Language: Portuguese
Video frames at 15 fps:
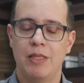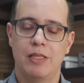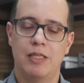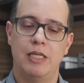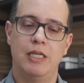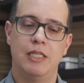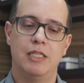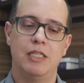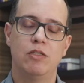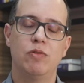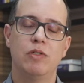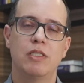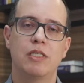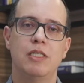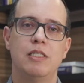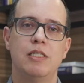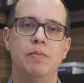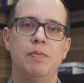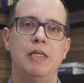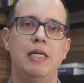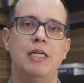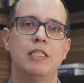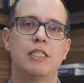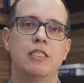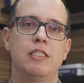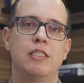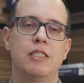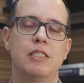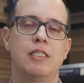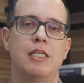Tem que ter duas crises epiléticas
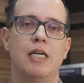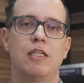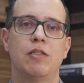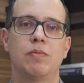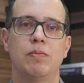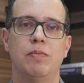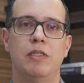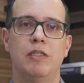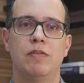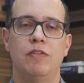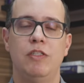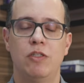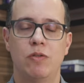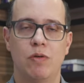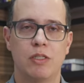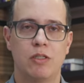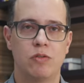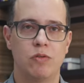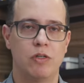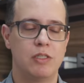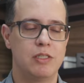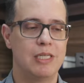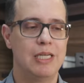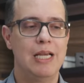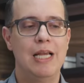distanciadas por 24 horas.